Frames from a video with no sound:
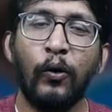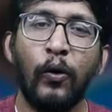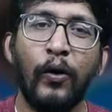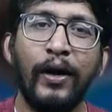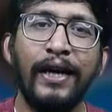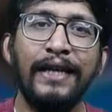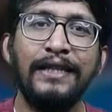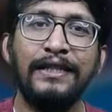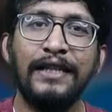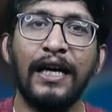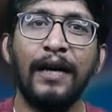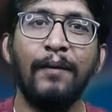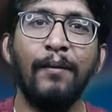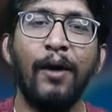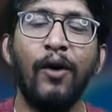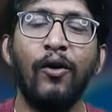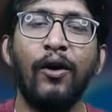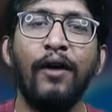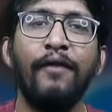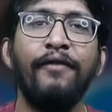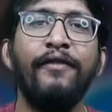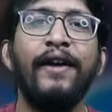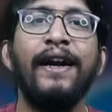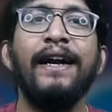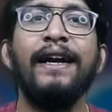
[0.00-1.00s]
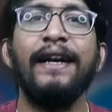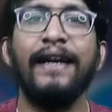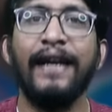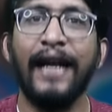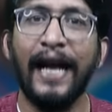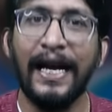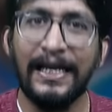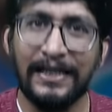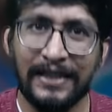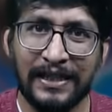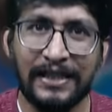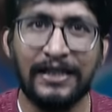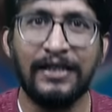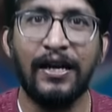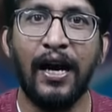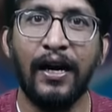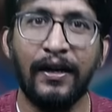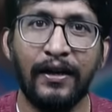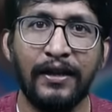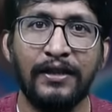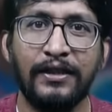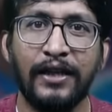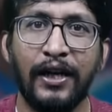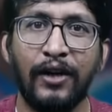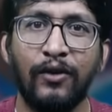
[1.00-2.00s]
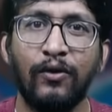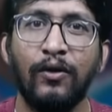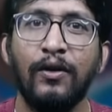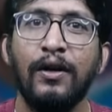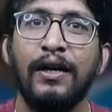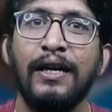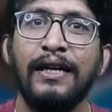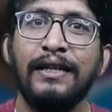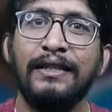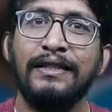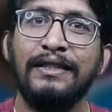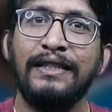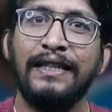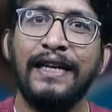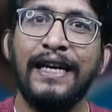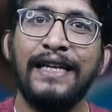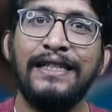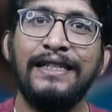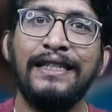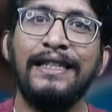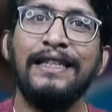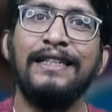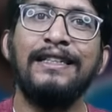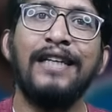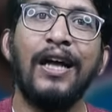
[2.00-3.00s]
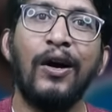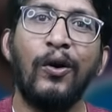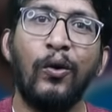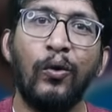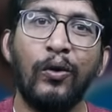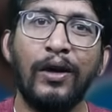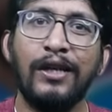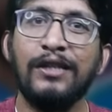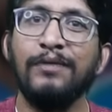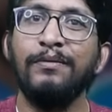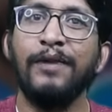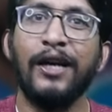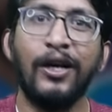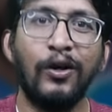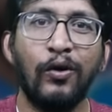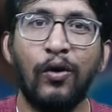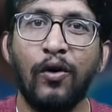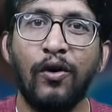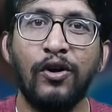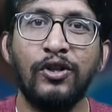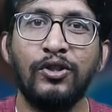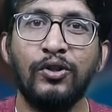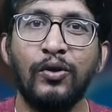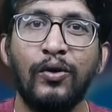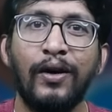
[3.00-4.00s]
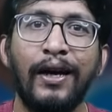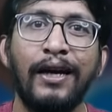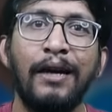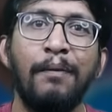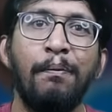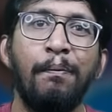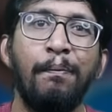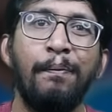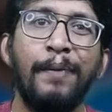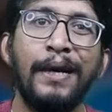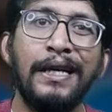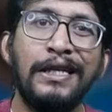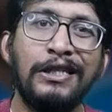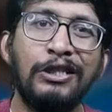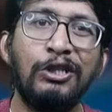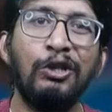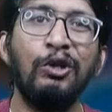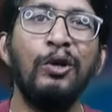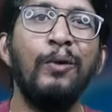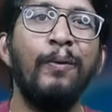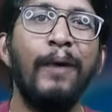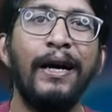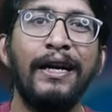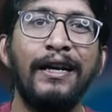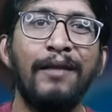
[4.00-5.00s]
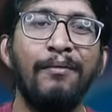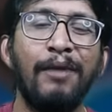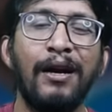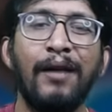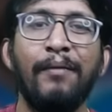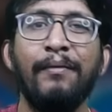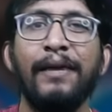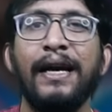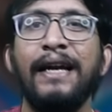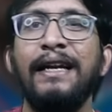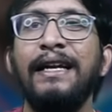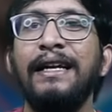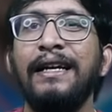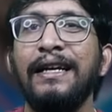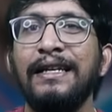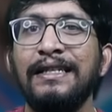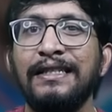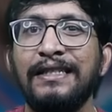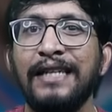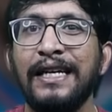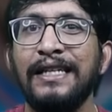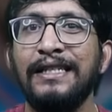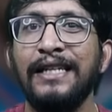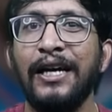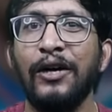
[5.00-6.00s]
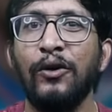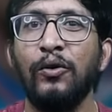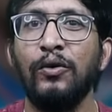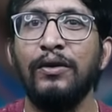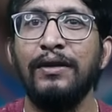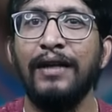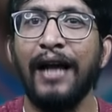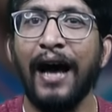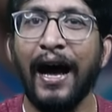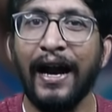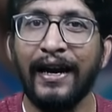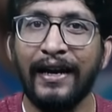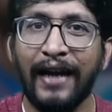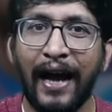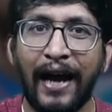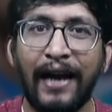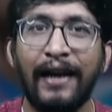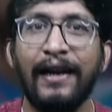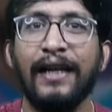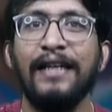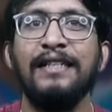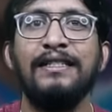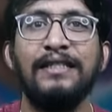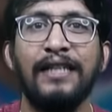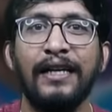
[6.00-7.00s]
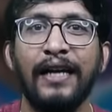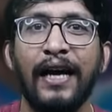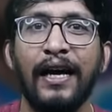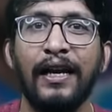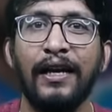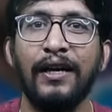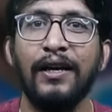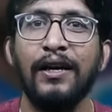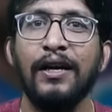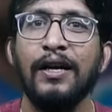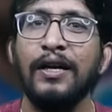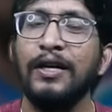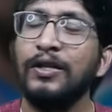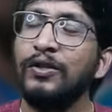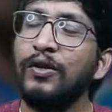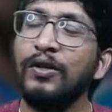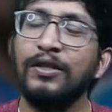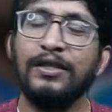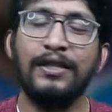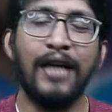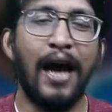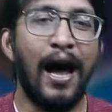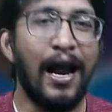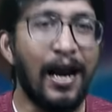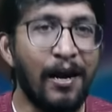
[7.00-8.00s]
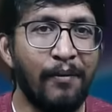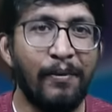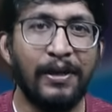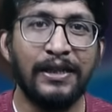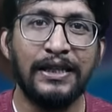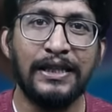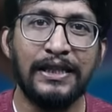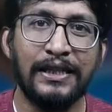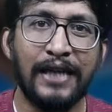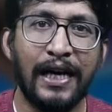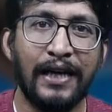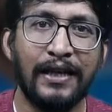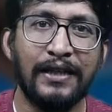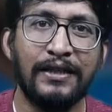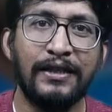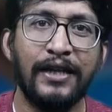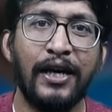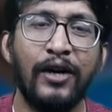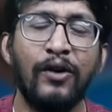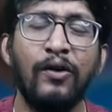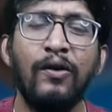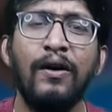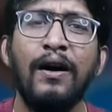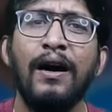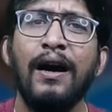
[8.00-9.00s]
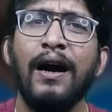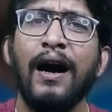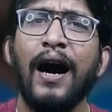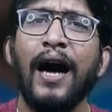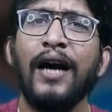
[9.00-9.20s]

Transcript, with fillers: రోహిత్ శర్మ ఒక ఫెంటాస్టిక్ స్టార్ట్ ఇచ్చాడు చేసింది తక్కువ రన్స్ మీరు అనుకోవచ్చు కానీ పిచ్ను బట్టి మనం ఎన్ని రన్స్ చేశాడు దాన్ని అనలైజ్ చేయాలి సో చాలా మంచి స్టార్ట్ ఇచ్చాడు